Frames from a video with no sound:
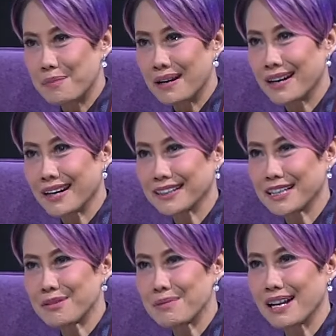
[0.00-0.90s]
Pak Erik
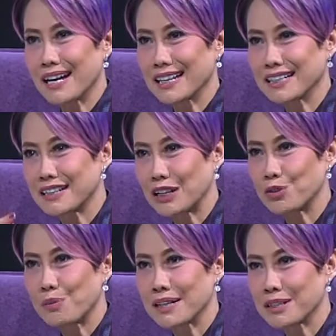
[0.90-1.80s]
tadi bilang ini
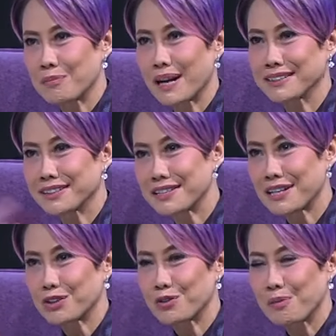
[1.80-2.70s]
satu bahasa Prancis,
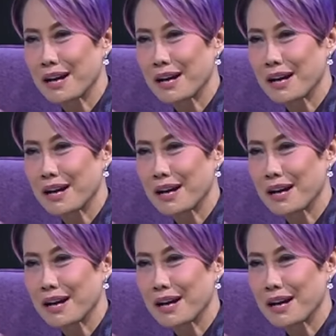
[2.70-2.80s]
satu